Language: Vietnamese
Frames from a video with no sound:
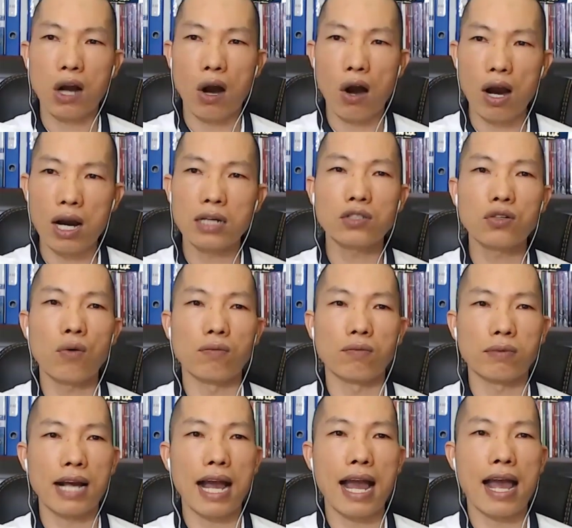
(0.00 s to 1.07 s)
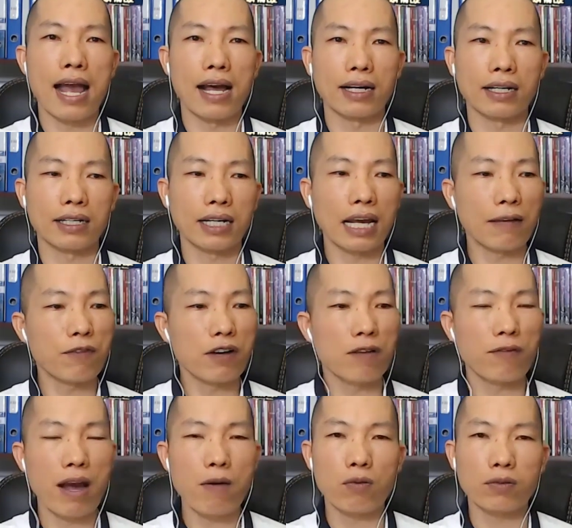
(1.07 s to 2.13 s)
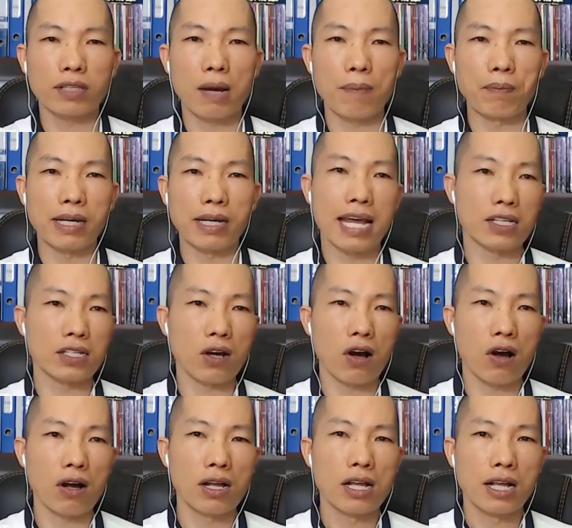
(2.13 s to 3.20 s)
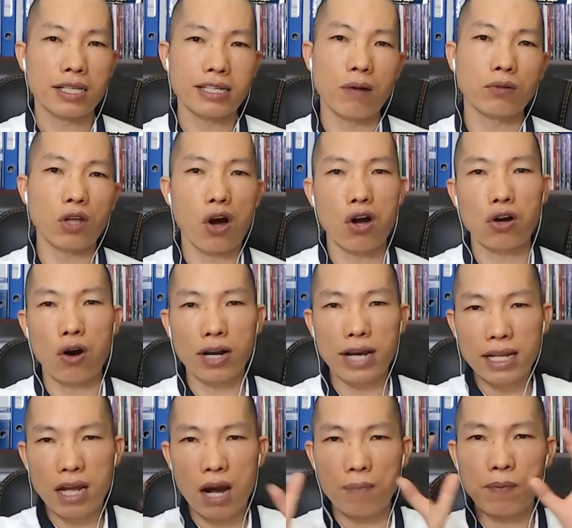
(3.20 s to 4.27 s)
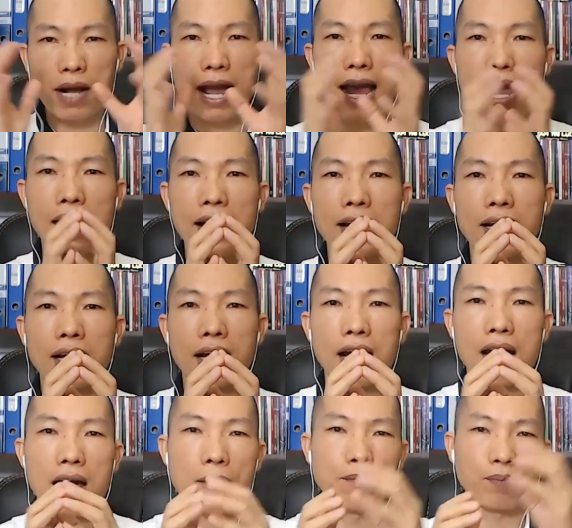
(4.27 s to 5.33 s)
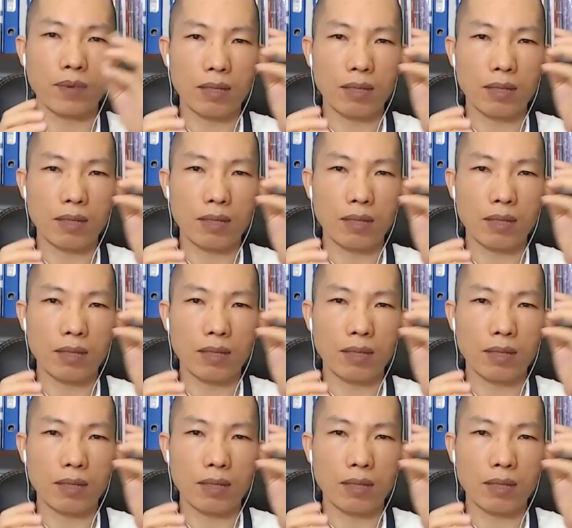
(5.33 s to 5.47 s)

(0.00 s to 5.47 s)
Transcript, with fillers: có ứng dụng cả cái phương pháp học tập mà để cho trong đó có kết hợp cả À,